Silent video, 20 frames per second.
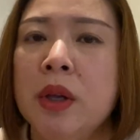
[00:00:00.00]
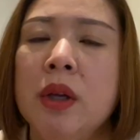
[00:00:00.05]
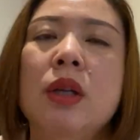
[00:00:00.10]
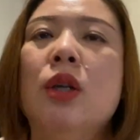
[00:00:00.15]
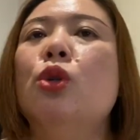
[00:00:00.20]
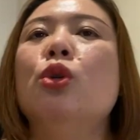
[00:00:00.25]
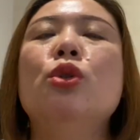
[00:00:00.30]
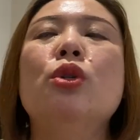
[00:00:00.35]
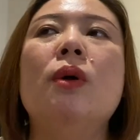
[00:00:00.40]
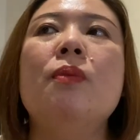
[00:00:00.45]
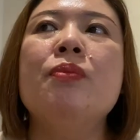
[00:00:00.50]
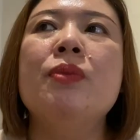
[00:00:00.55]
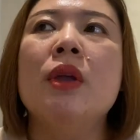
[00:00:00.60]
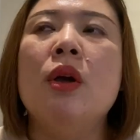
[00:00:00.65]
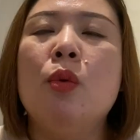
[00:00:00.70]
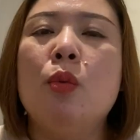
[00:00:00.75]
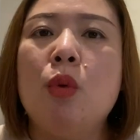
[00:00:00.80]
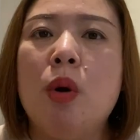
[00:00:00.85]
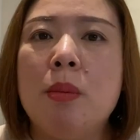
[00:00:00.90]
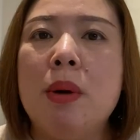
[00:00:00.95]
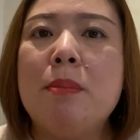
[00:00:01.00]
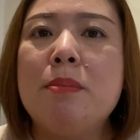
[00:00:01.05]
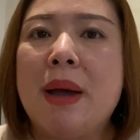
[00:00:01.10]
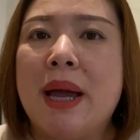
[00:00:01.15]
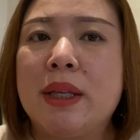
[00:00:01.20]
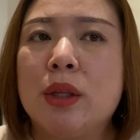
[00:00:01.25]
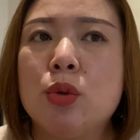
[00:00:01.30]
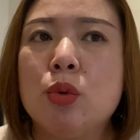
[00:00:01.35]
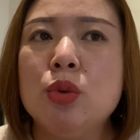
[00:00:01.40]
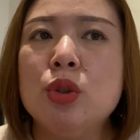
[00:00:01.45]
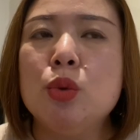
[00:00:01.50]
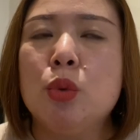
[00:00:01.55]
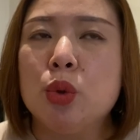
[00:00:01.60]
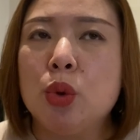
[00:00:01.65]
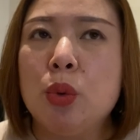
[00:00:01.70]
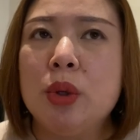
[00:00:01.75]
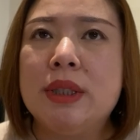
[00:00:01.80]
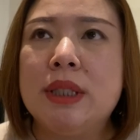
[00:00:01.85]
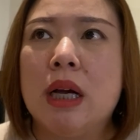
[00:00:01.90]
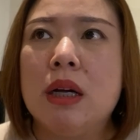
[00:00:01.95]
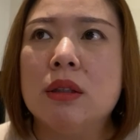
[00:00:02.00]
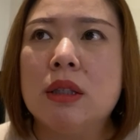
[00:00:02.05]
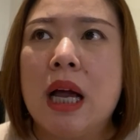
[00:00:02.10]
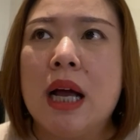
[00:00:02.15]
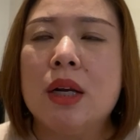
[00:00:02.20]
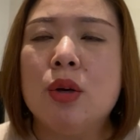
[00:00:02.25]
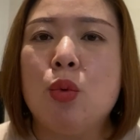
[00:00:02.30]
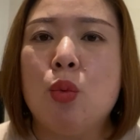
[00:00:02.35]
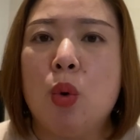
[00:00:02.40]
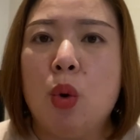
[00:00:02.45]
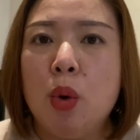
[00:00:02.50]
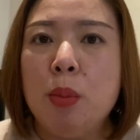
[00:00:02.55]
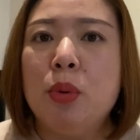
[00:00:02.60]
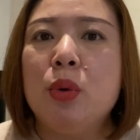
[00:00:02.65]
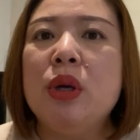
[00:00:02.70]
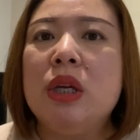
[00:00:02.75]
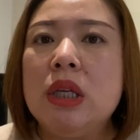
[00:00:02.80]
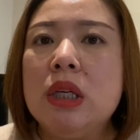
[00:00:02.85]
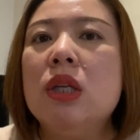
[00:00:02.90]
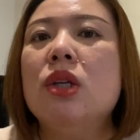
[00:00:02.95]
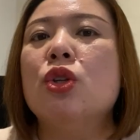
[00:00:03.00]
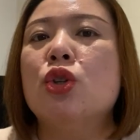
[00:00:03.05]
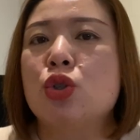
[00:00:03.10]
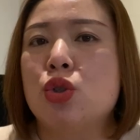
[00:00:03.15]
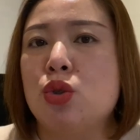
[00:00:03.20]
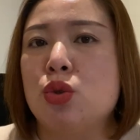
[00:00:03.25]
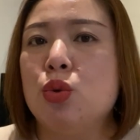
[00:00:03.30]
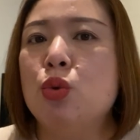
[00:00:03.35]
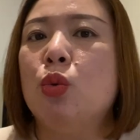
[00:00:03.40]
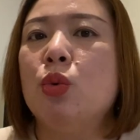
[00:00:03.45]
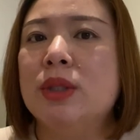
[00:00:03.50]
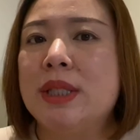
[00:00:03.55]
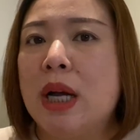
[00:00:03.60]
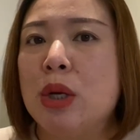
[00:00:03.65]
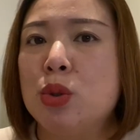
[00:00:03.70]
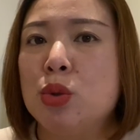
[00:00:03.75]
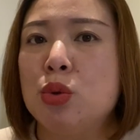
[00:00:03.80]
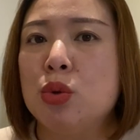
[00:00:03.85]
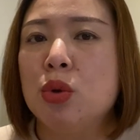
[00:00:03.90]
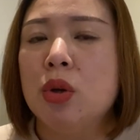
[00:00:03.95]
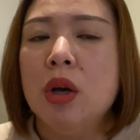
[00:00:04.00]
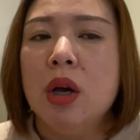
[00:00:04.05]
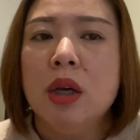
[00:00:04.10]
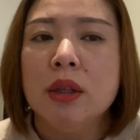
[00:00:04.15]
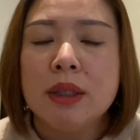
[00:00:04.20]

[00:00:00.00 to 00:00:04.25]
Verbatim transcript: 也就是说，我们买的东西，我都会想，它我会不会一直用下去？